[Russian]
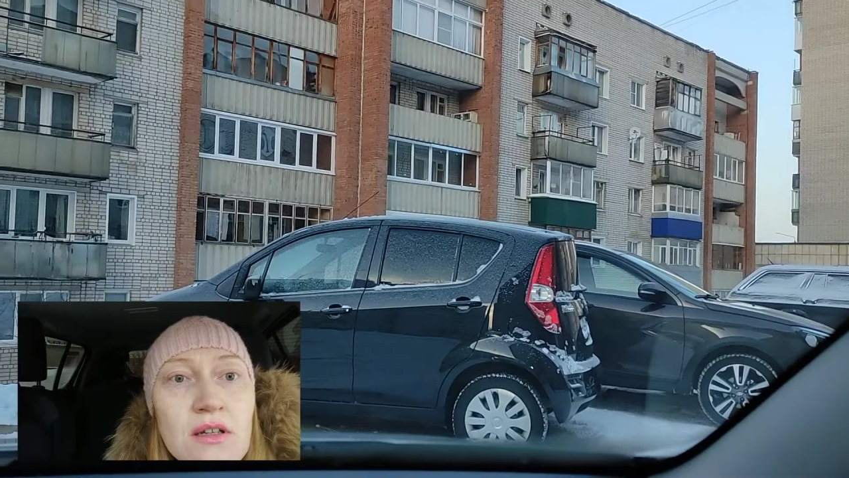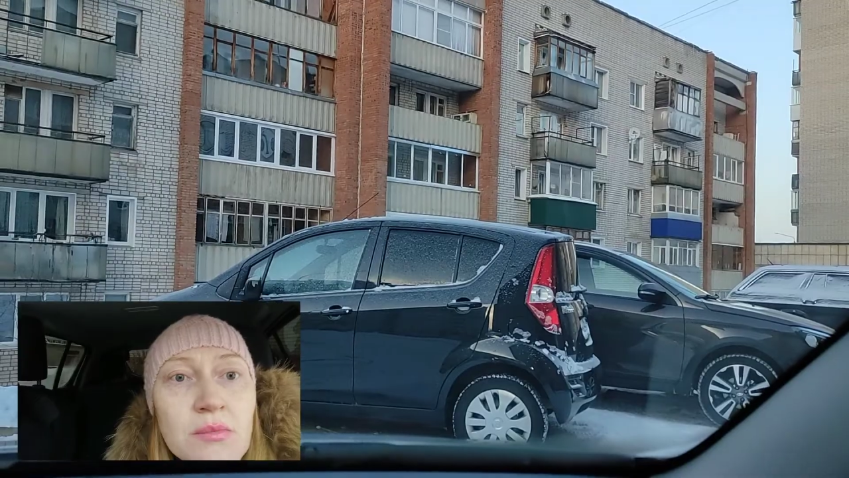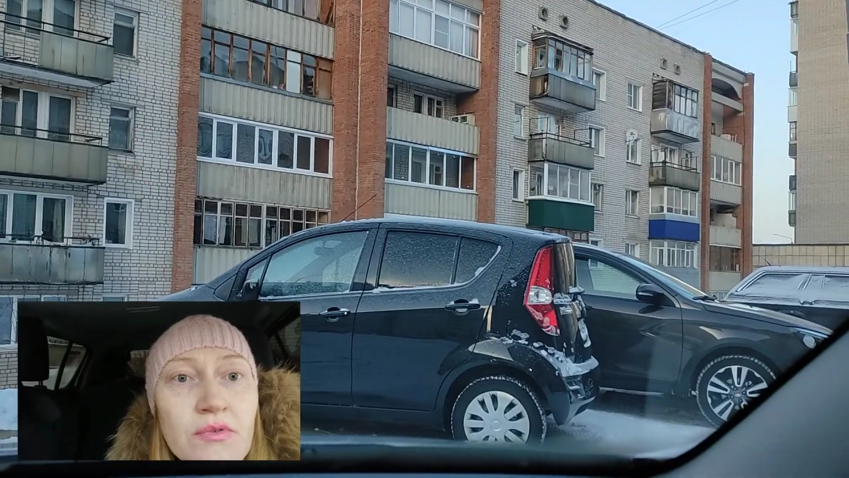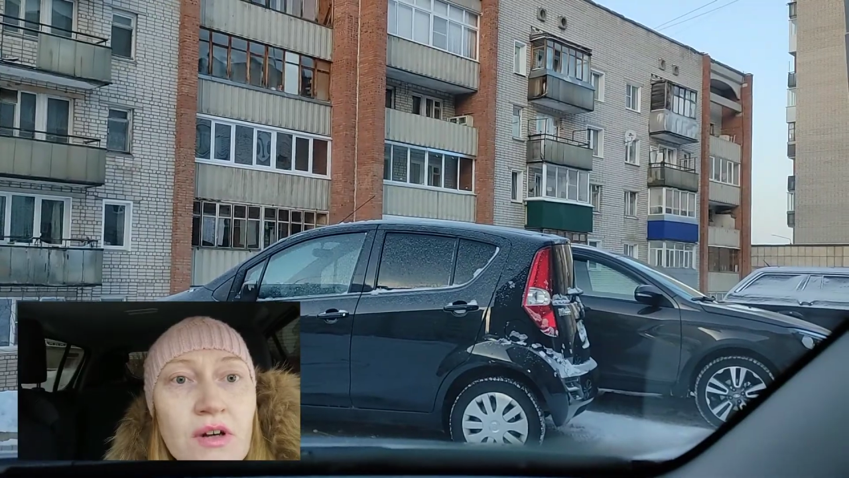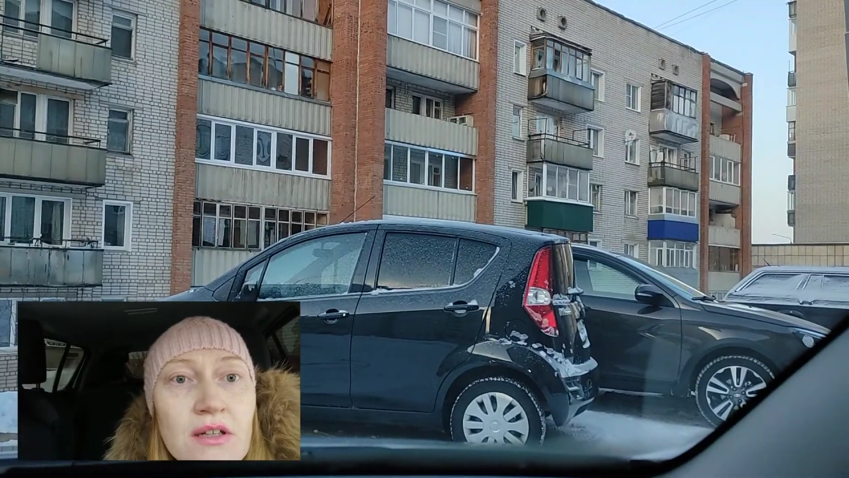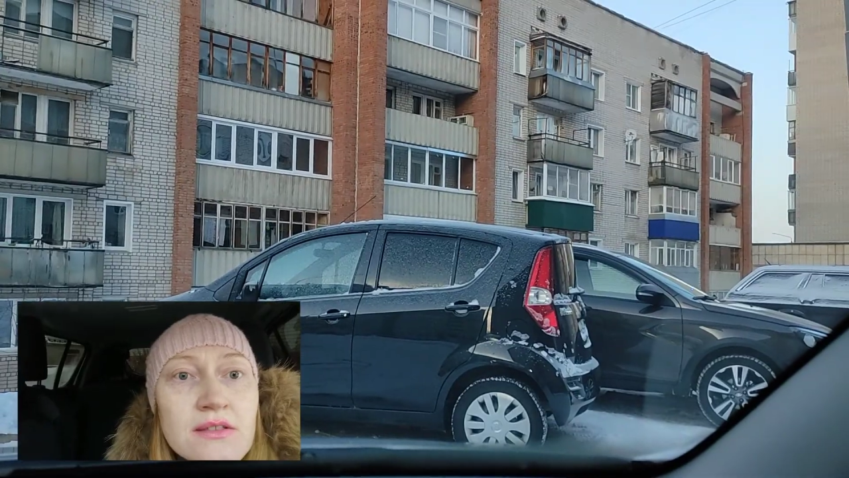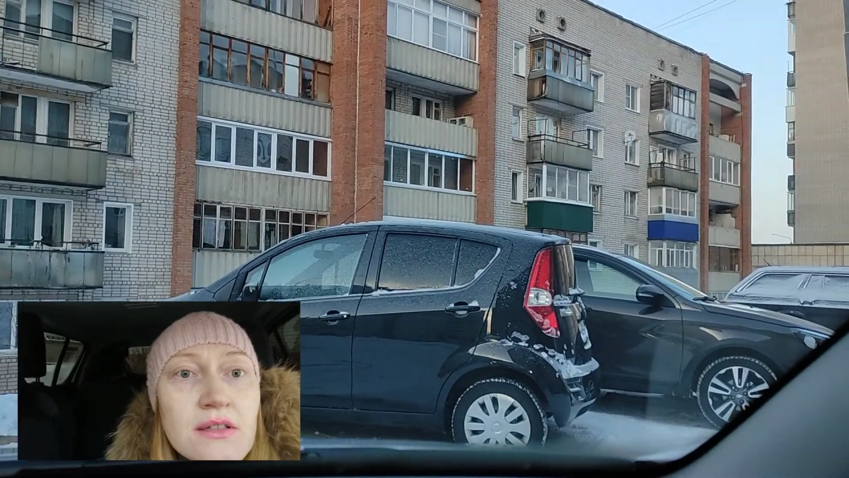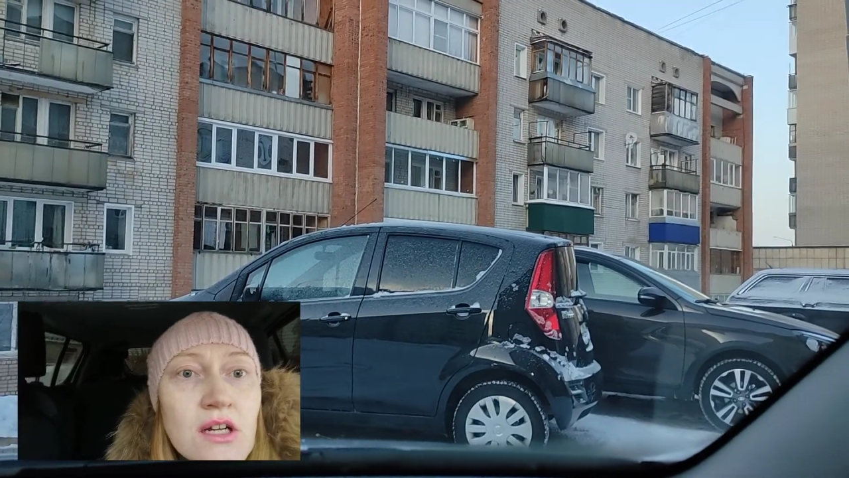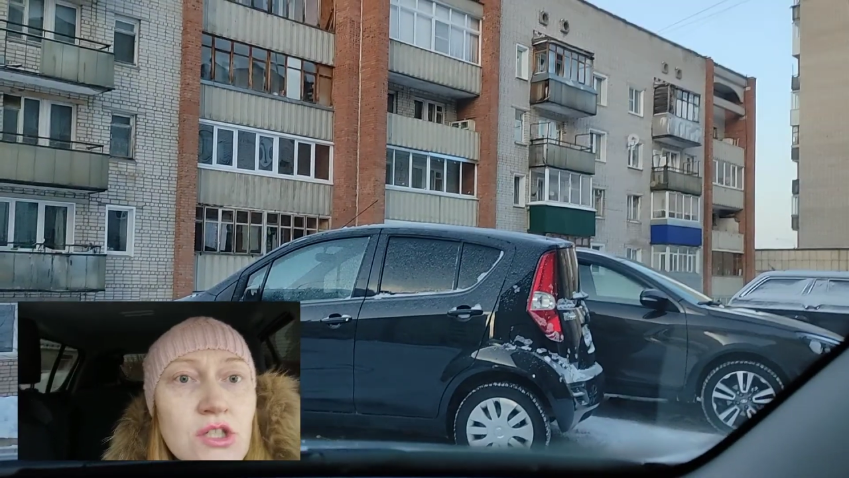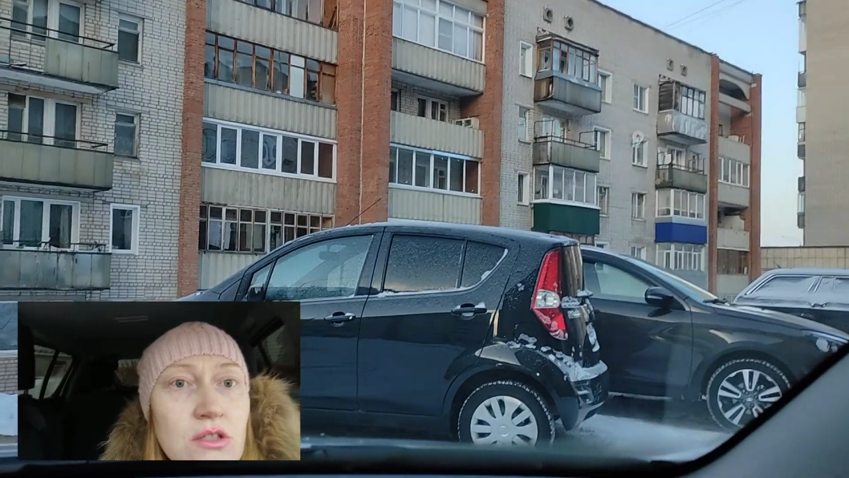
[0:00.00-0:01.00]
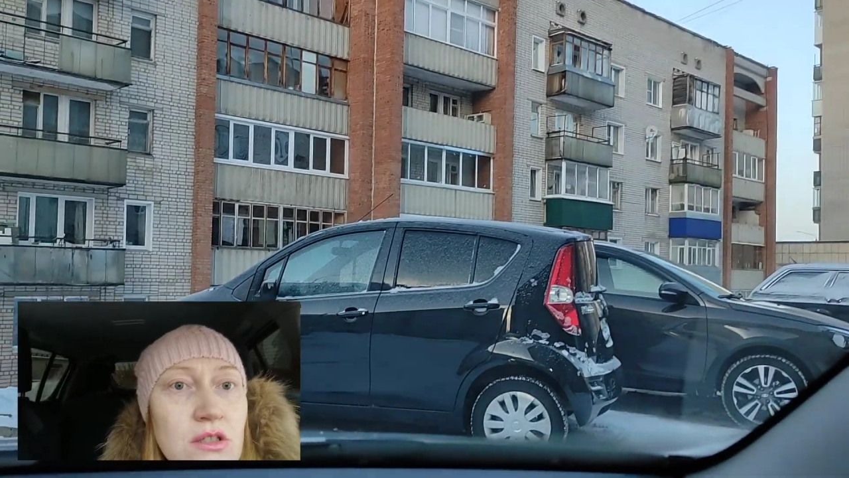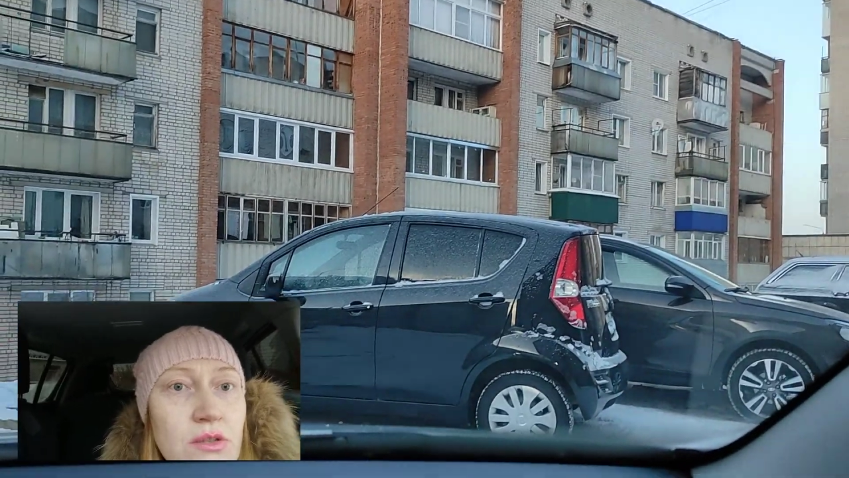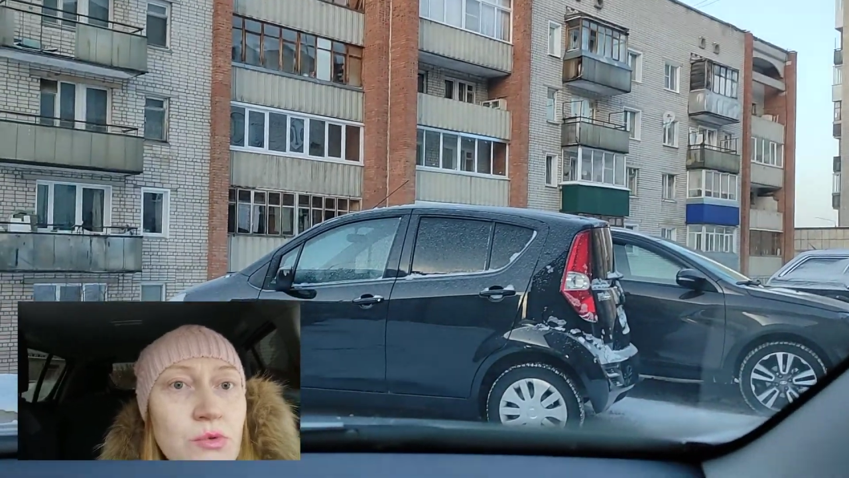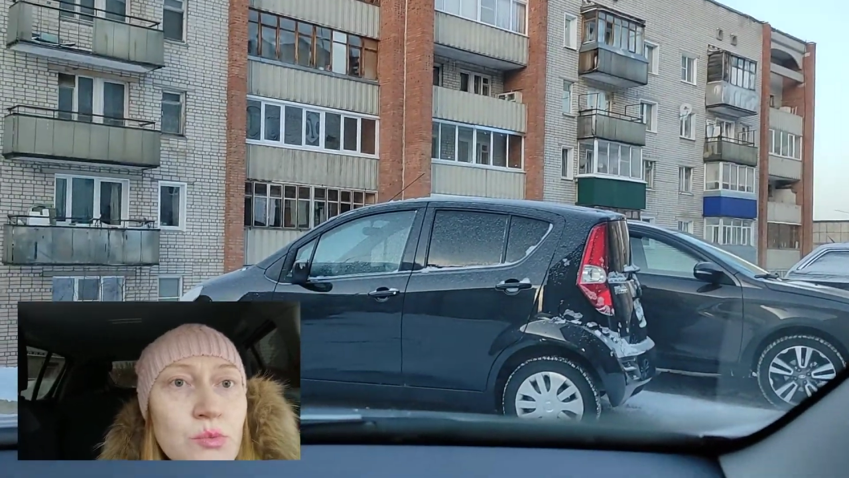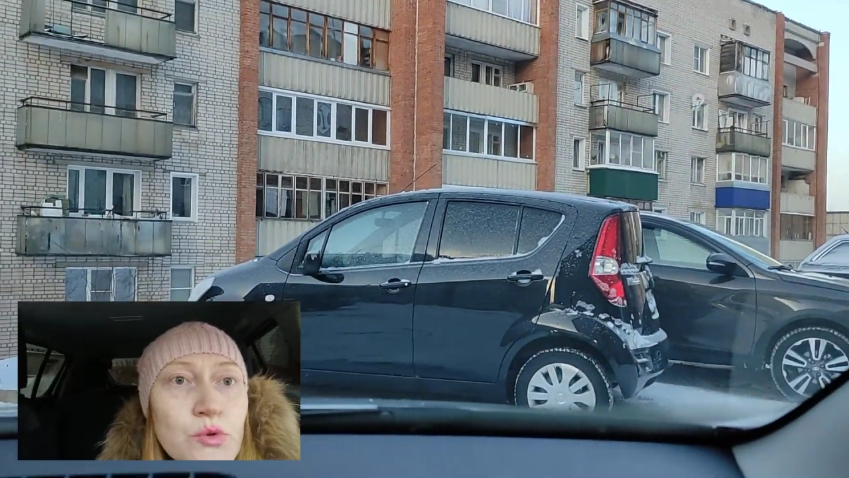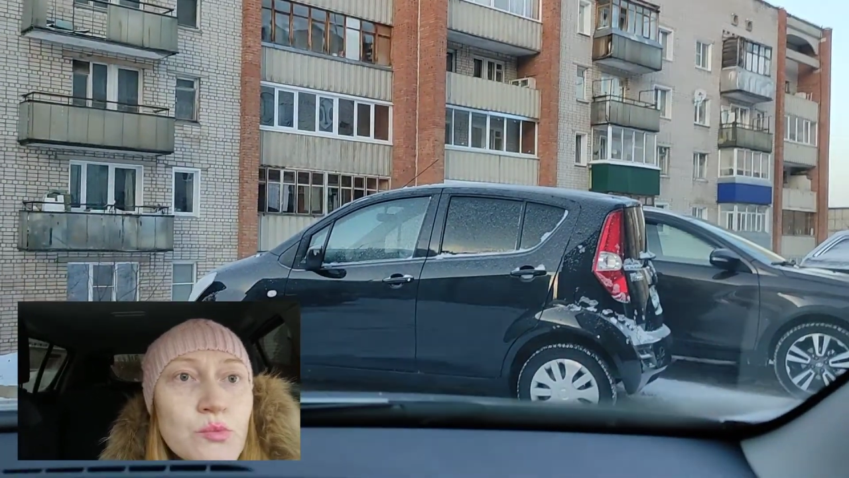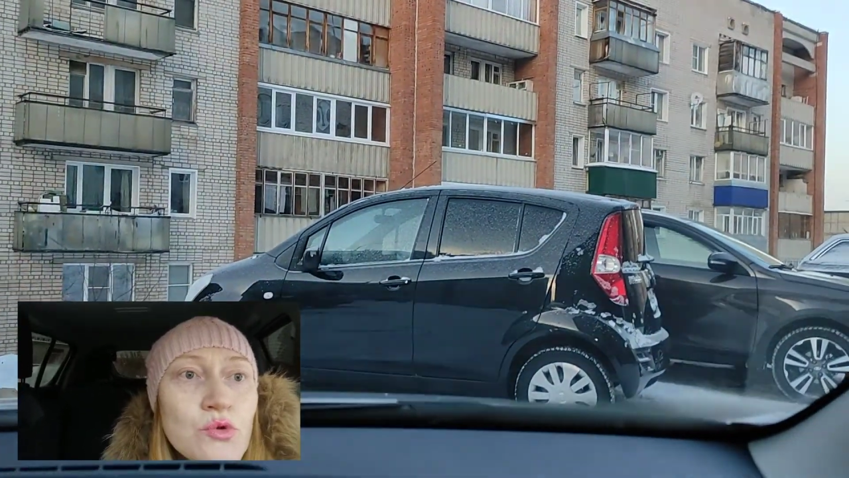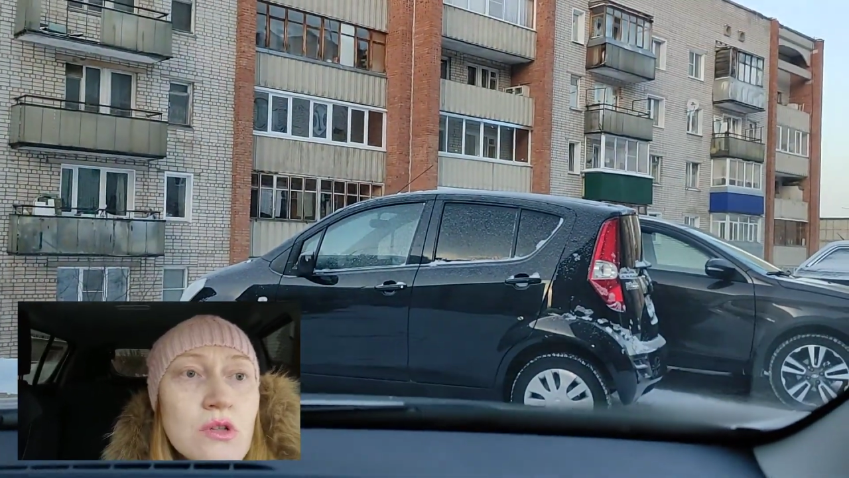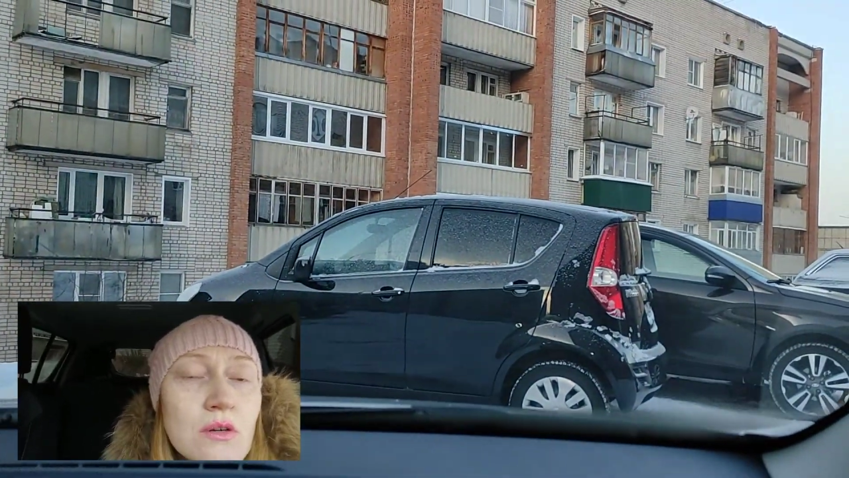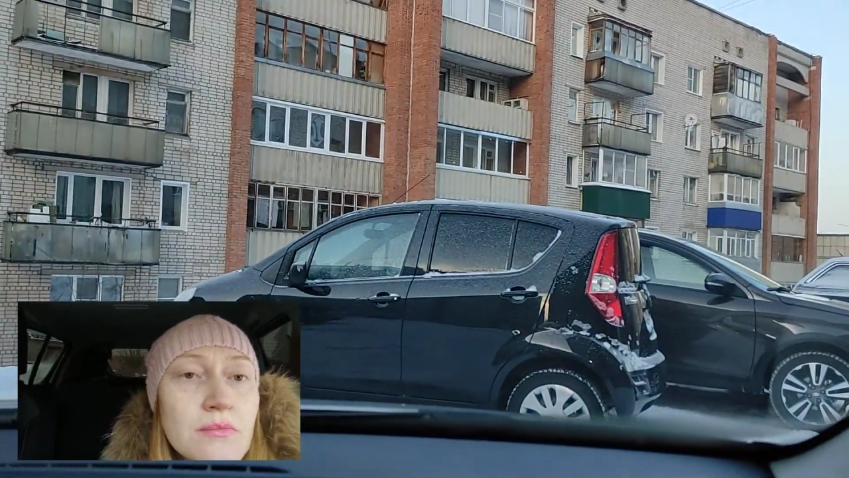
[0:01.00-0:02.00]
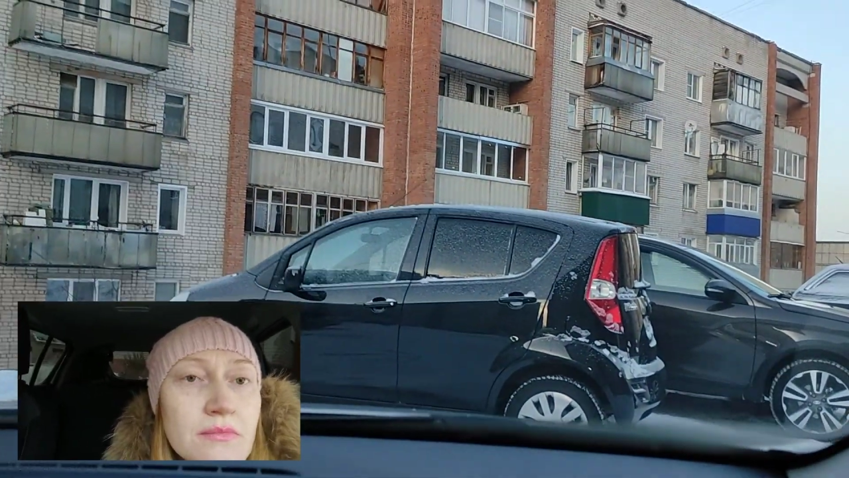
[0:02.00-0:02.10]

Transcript: бывает загажена каким-нибудь мусором.